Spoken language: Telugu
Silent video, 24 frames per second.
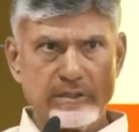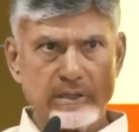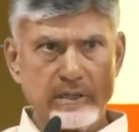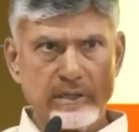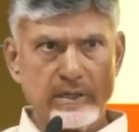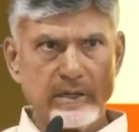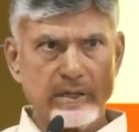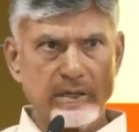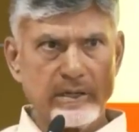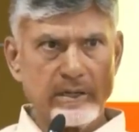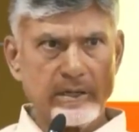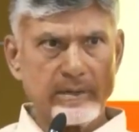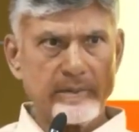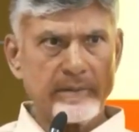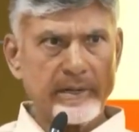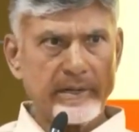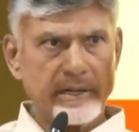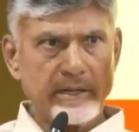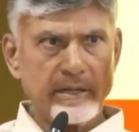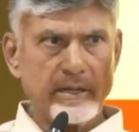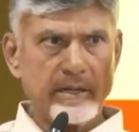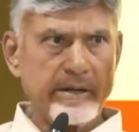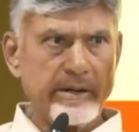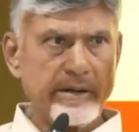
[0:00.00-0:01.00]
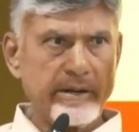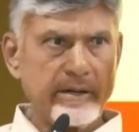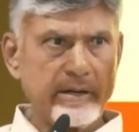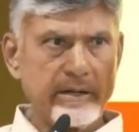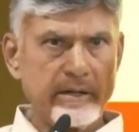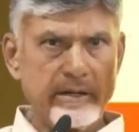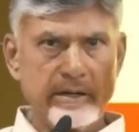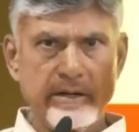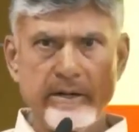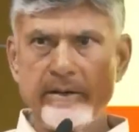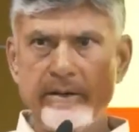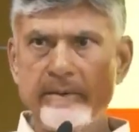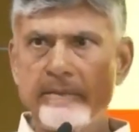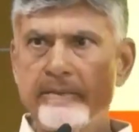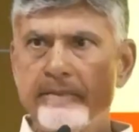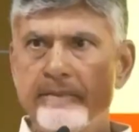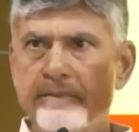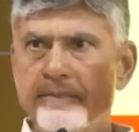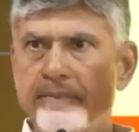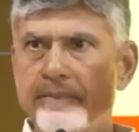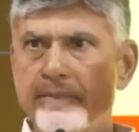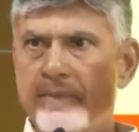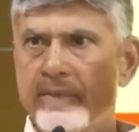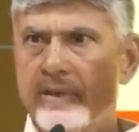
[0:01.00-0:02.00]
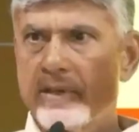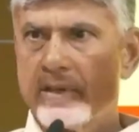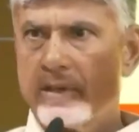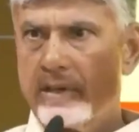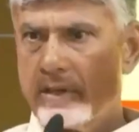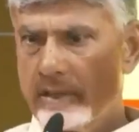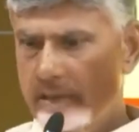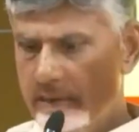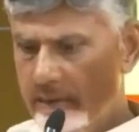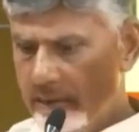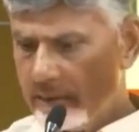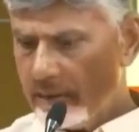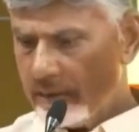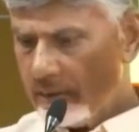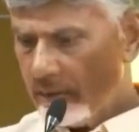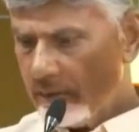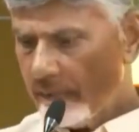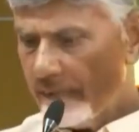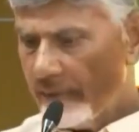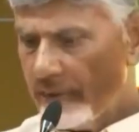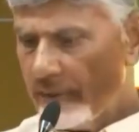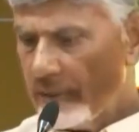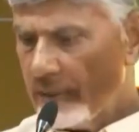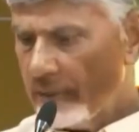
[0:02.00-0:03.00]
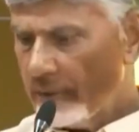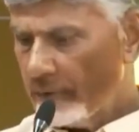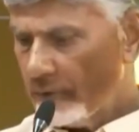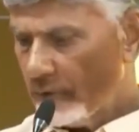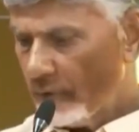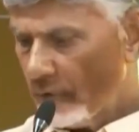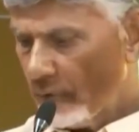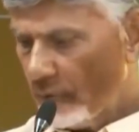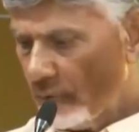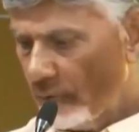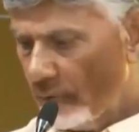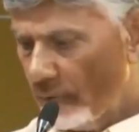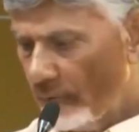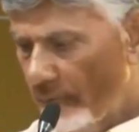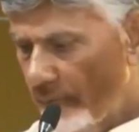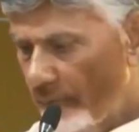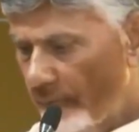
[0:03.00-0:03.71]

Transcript: ఓసీలు కానీ మైనారిటీ కానీ అందరికీ వీలైనంత వరకు